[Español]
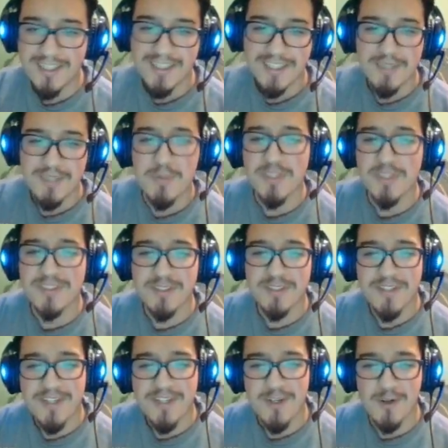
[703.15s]
Lo
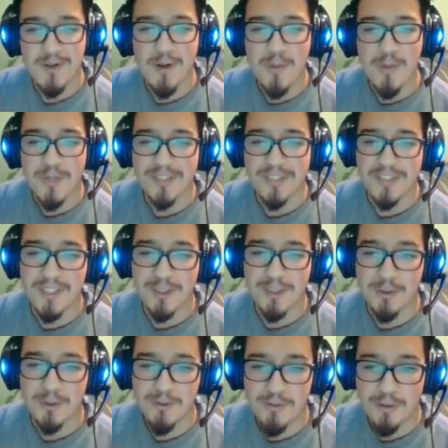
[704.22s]
no vamos a seguir el
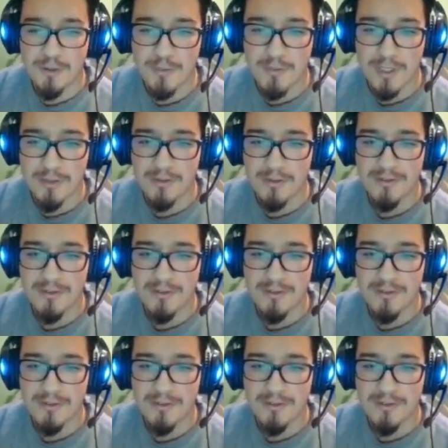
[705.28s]
triunfo, hermano.